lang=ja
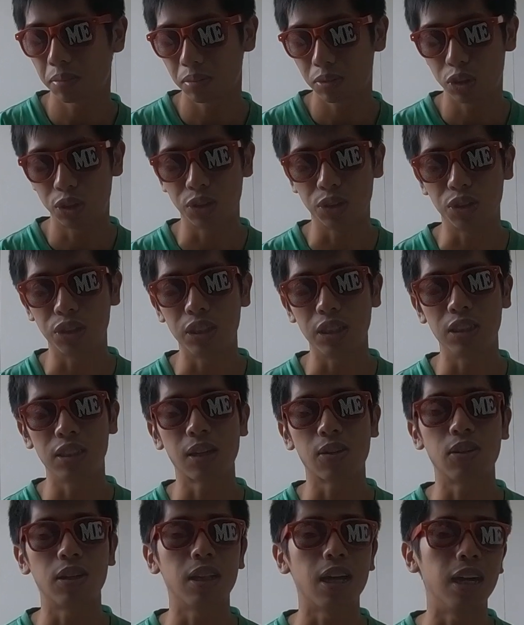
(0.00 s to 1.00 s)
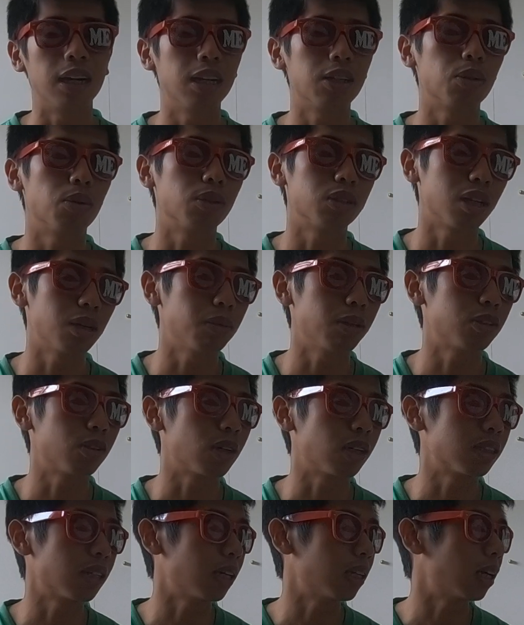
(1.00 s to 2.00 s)
中止してくれてありがとうございますと
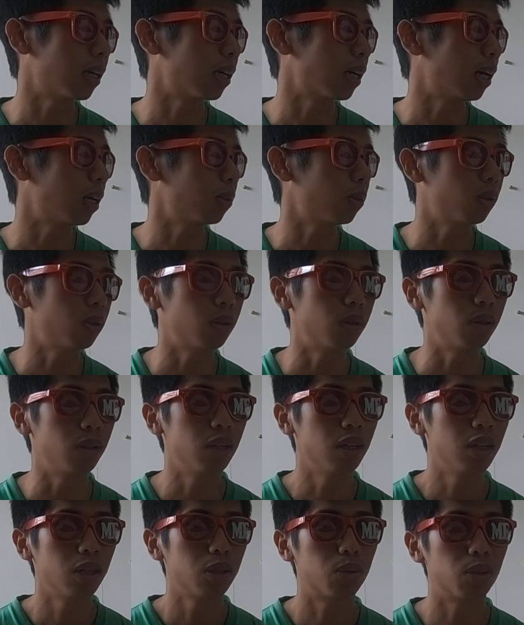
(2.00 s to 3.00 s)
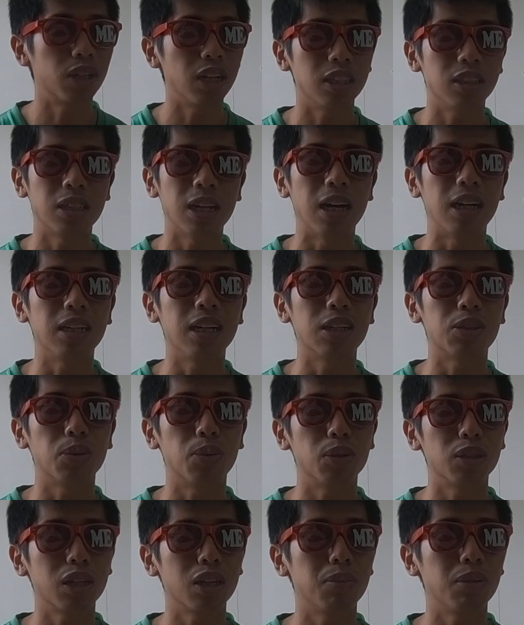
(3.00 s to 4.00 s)
かさなんかあのご決断ありがと
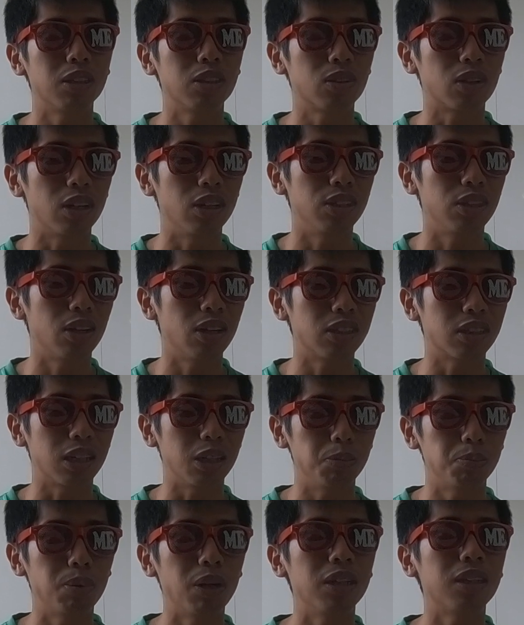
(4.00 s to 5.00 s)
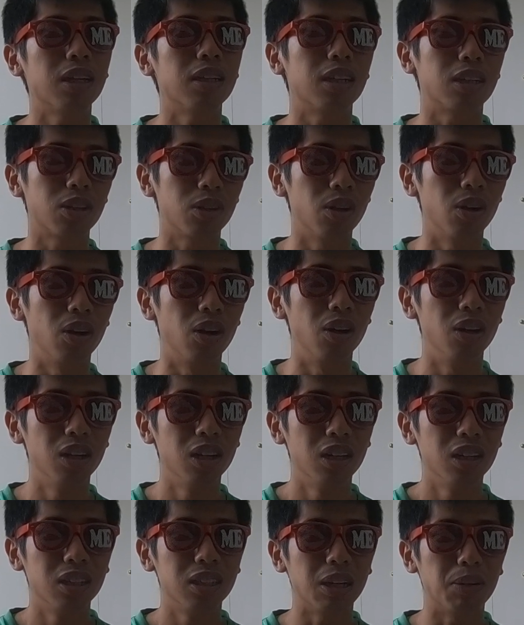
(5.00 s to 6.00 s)
うございますとか言ってるやつがいっぱいいたんだけど
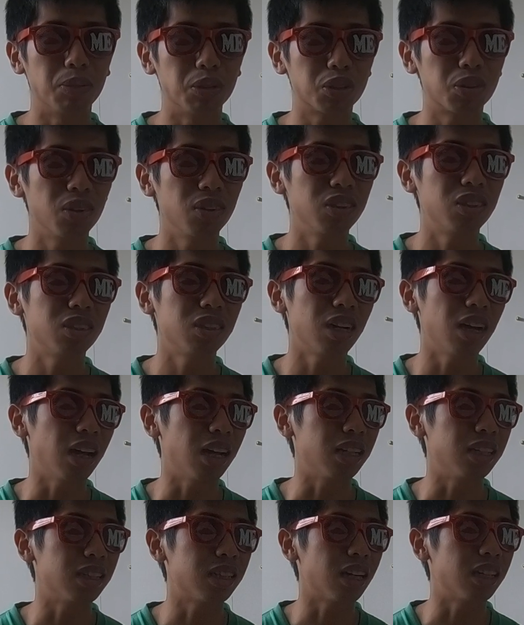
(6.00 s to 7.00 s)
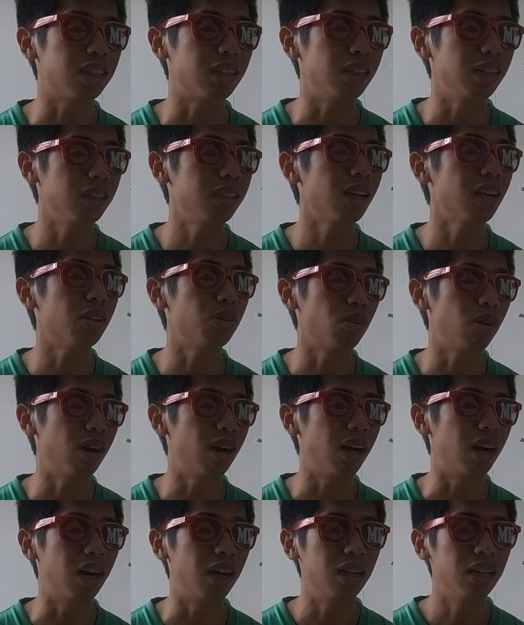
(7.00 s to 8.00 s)
いやもうそいつらに対して言いたいの
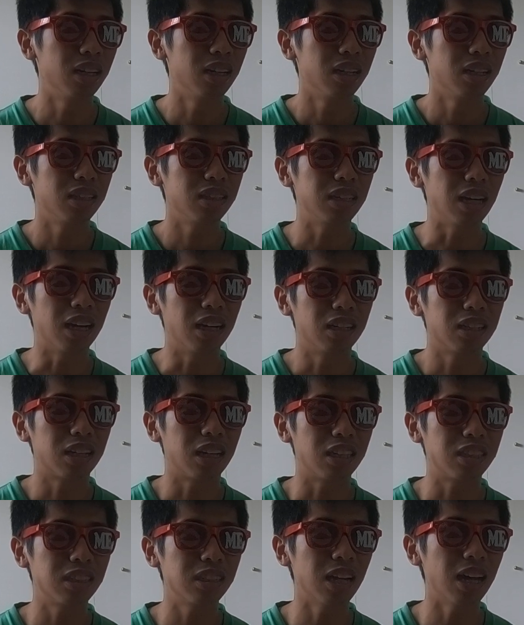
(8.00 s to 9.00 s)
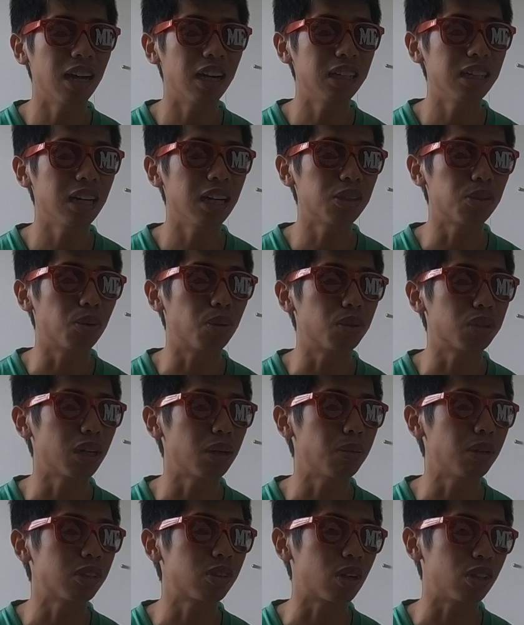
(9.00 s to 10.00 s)
はいや決断ありがとうござ
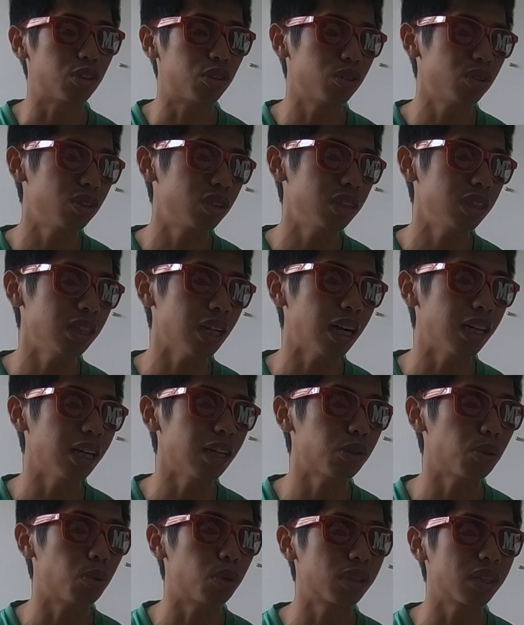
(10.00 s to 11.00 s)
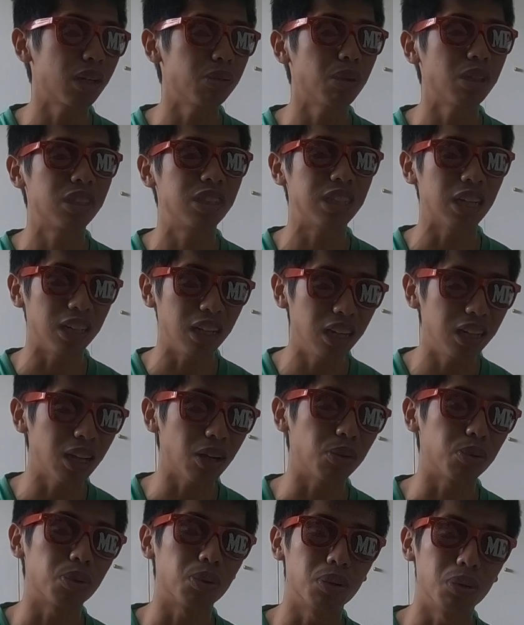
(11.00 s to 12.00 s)
いますとか中止ありがとうございますじゃねえ
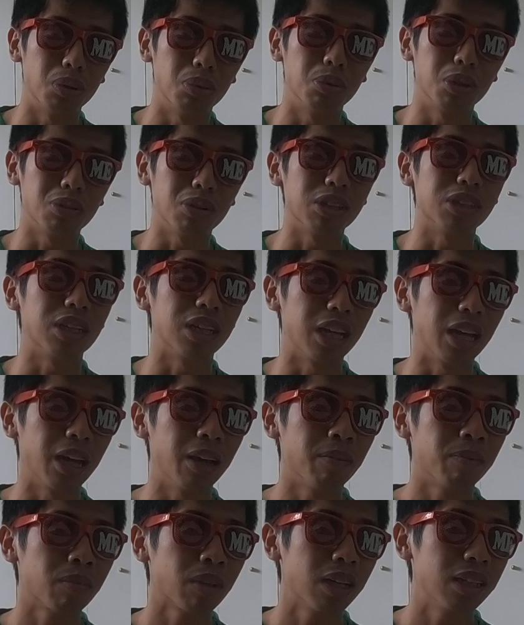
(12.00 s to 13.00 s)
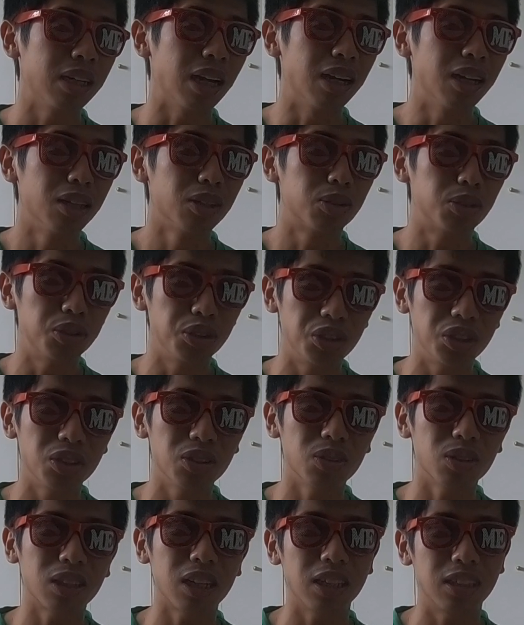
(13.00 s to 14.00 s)
だろと思いましてねいや苦
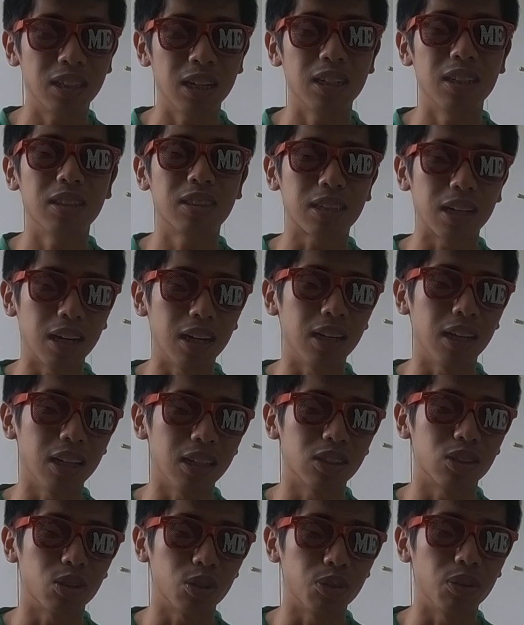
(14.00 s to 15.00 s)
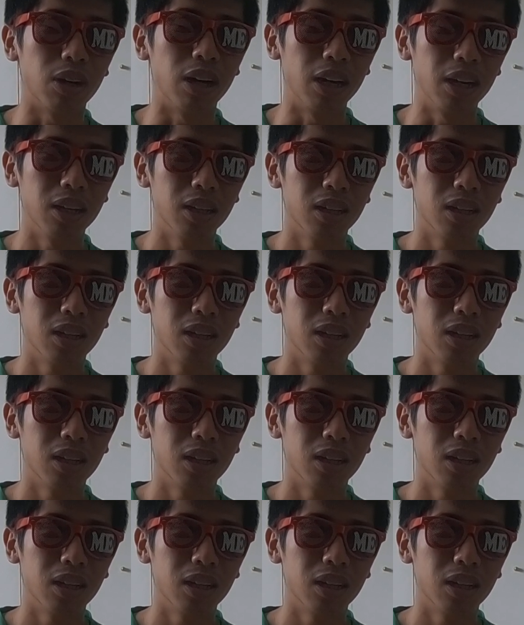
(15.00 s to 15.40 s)
渋の決断ですからねそれは